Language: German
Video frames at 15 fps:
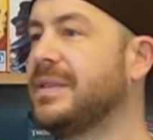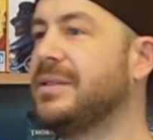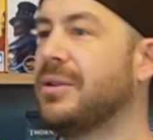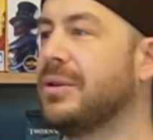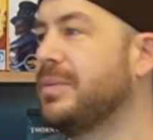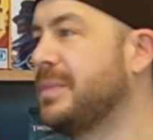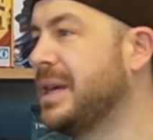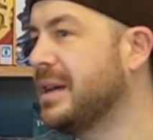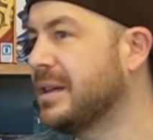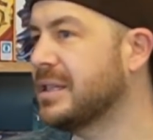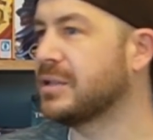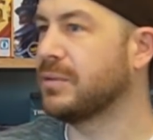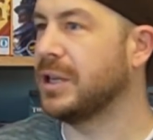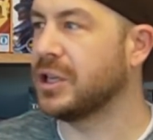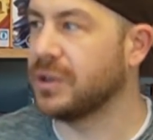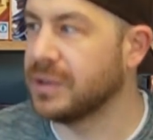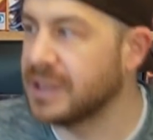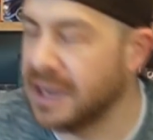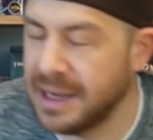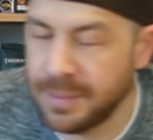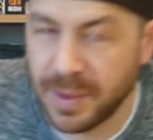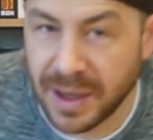noch mehr Stretch
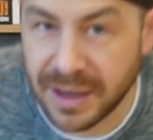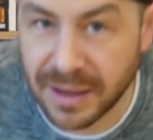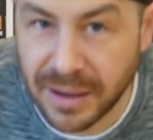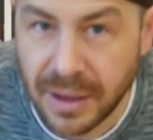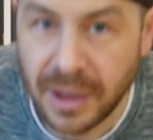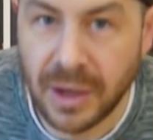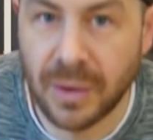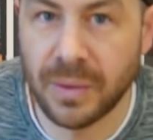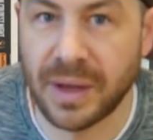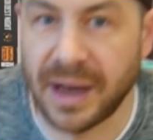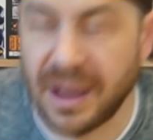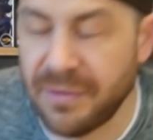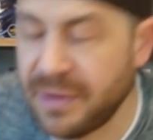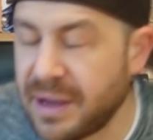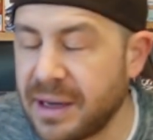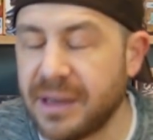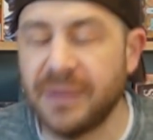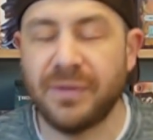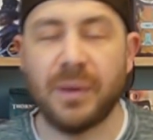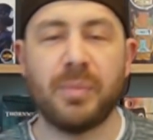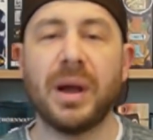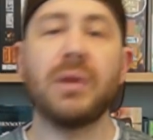Goals reinpacken und dann einfach
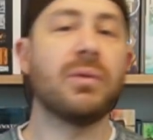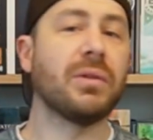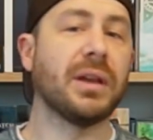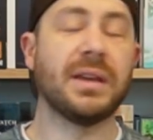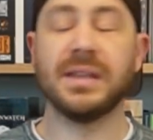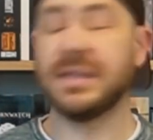die Verpackung der